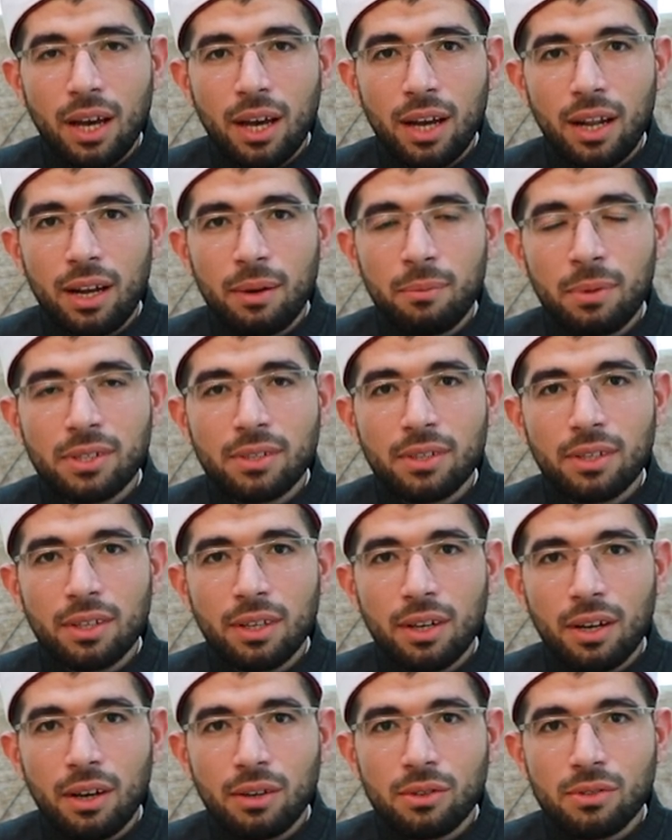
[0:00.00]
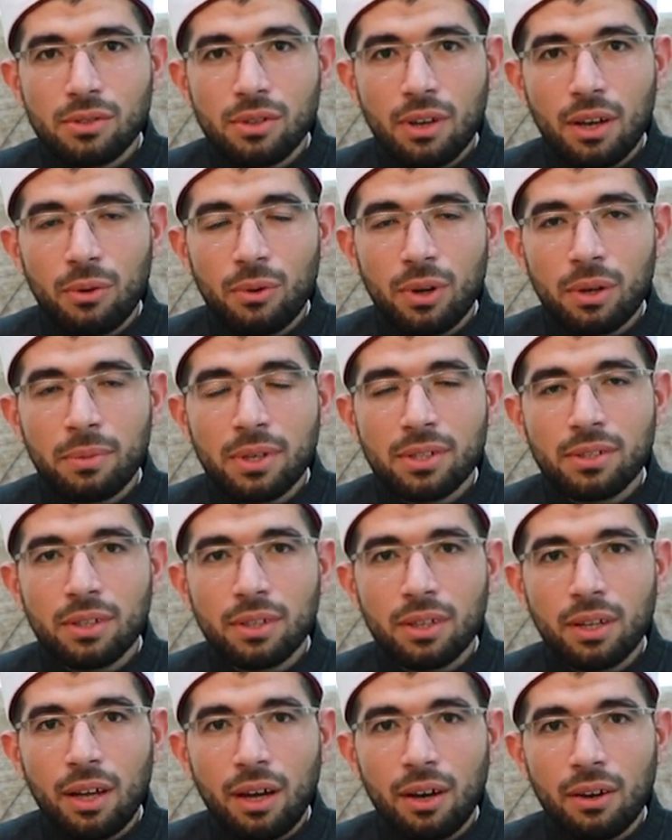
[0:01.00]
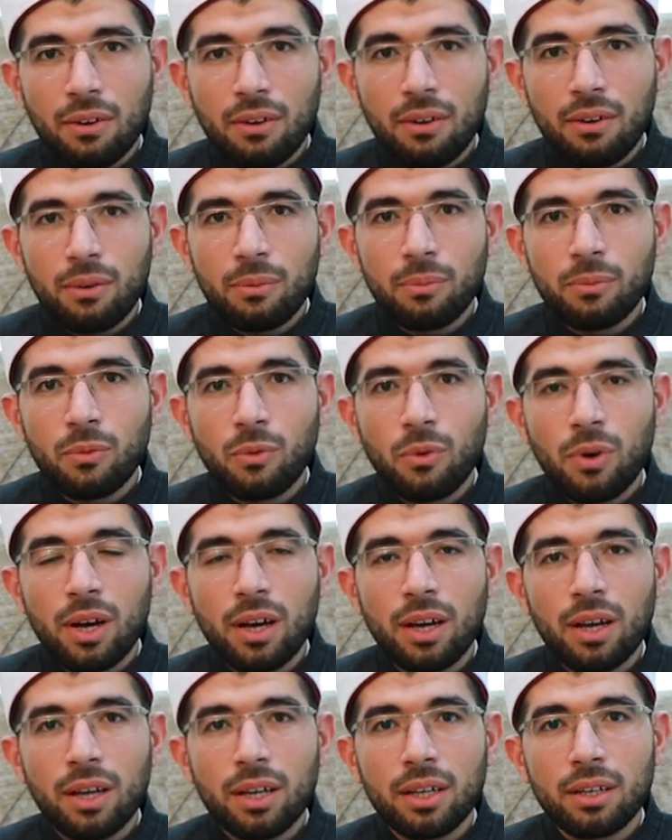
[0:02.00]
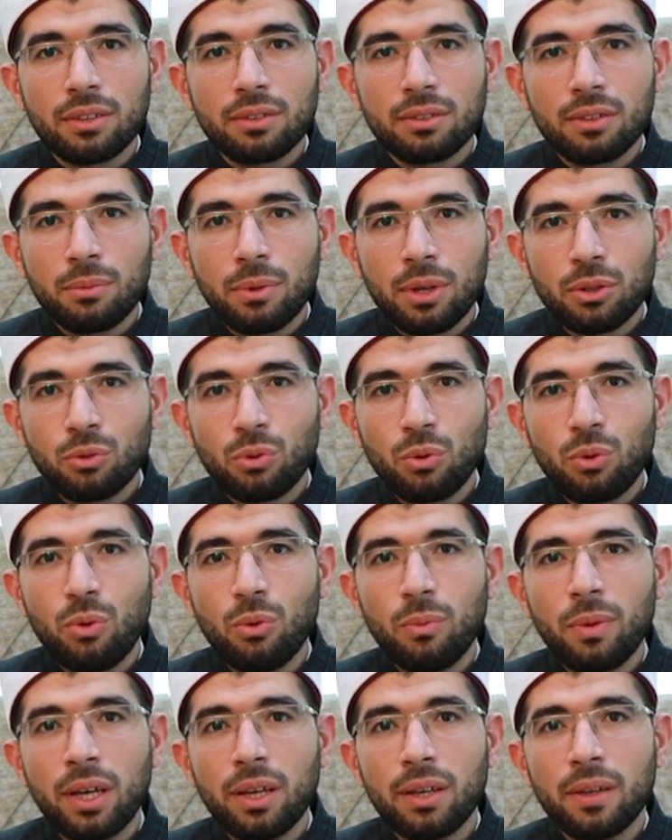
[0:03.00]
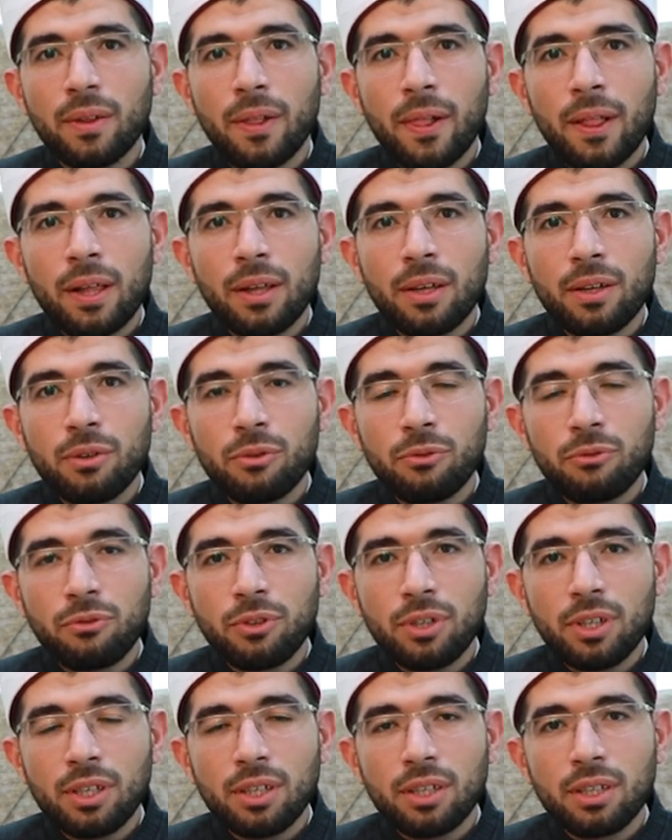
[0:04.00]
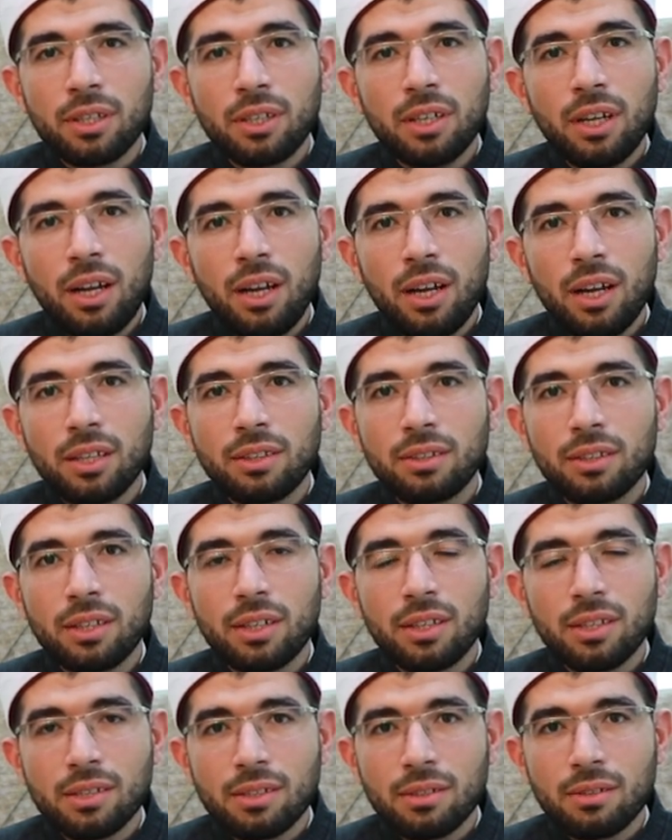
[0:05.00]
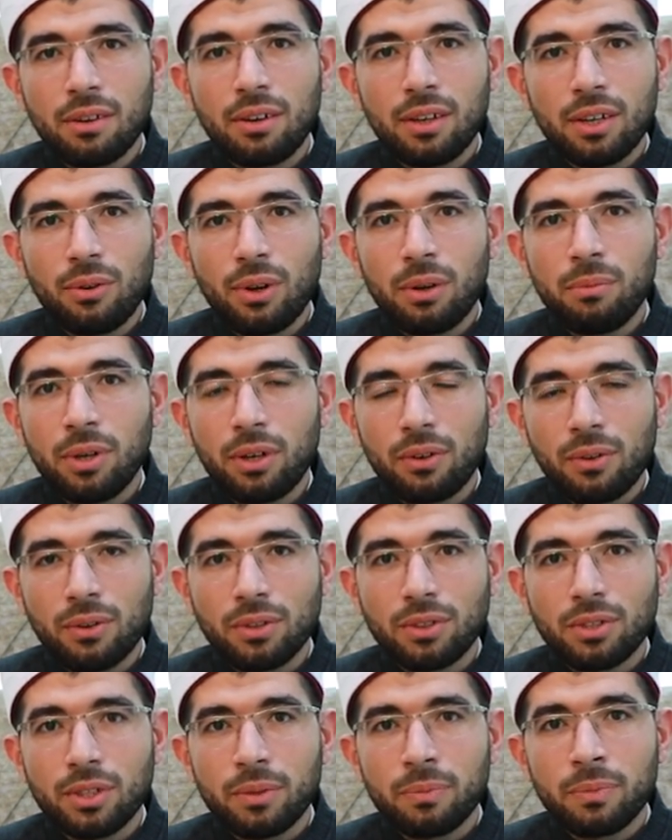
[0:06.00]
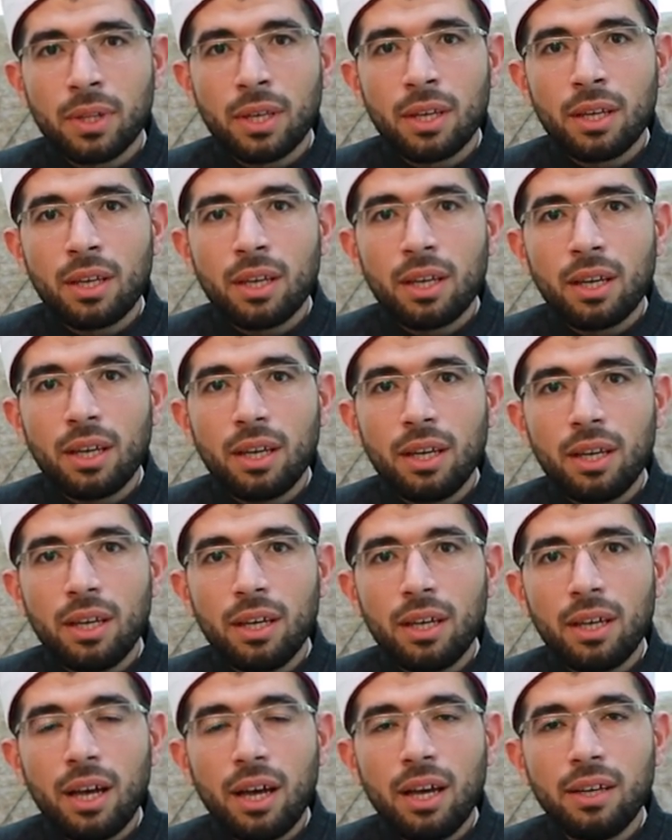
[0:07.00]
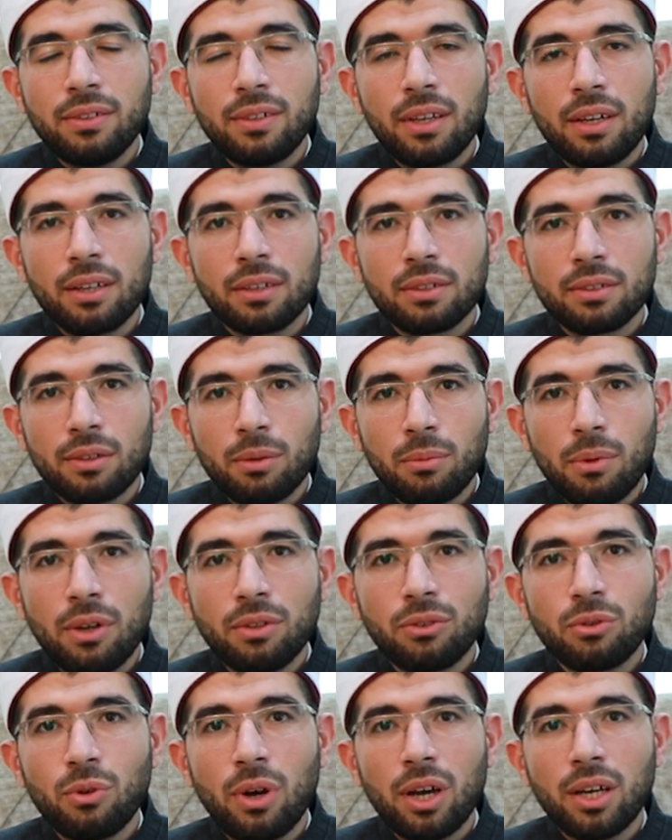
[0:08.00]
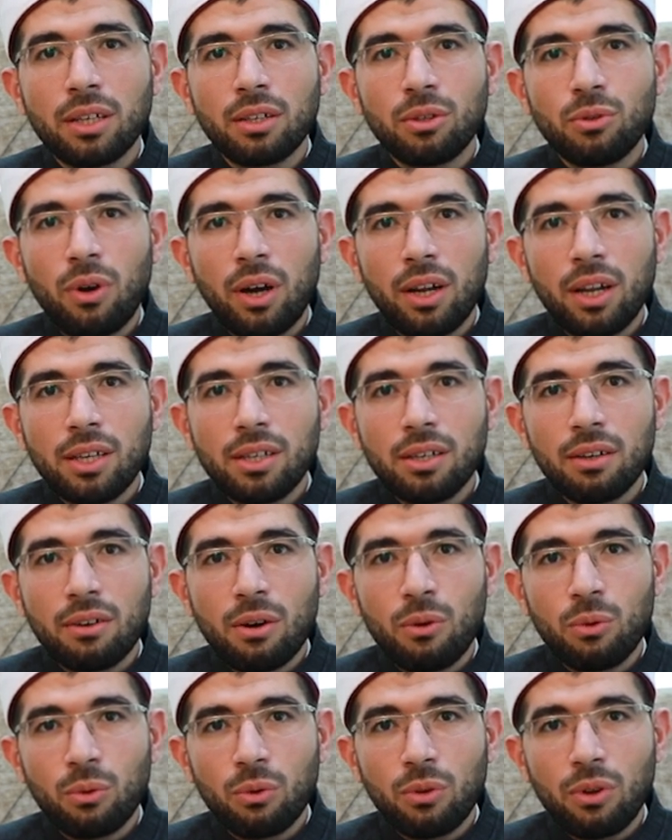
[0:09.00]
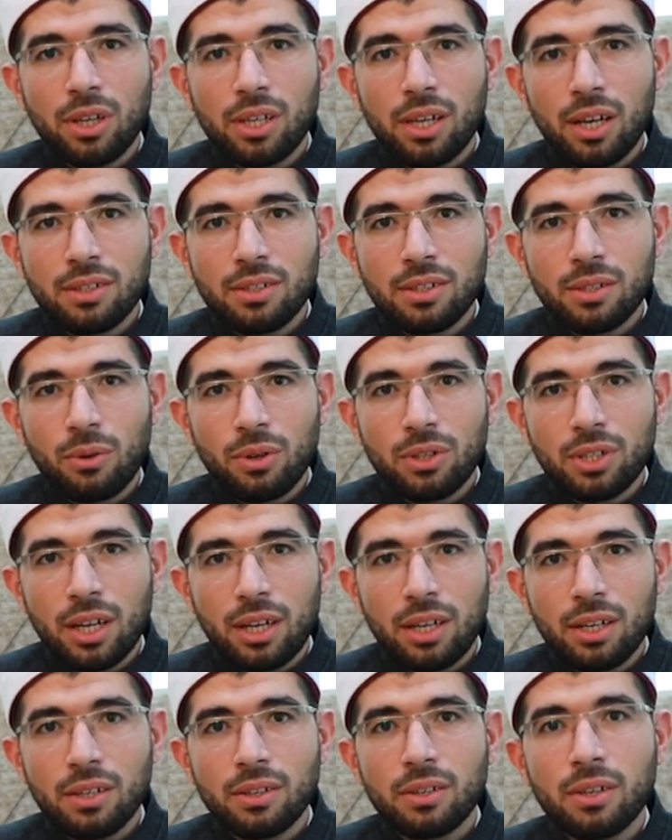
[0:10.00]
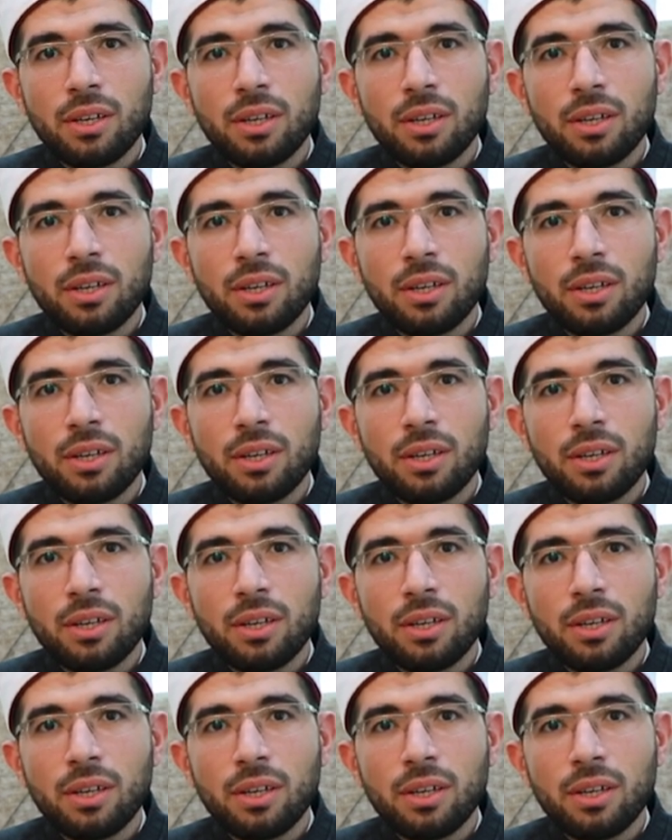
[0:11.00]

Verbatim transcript: المسجد الأقصى والمسجد الحرام وارتباطهما في رحلة الإسراء والمعراج آه، هذا الارتباط يؤكد عليه قول الله عز وجل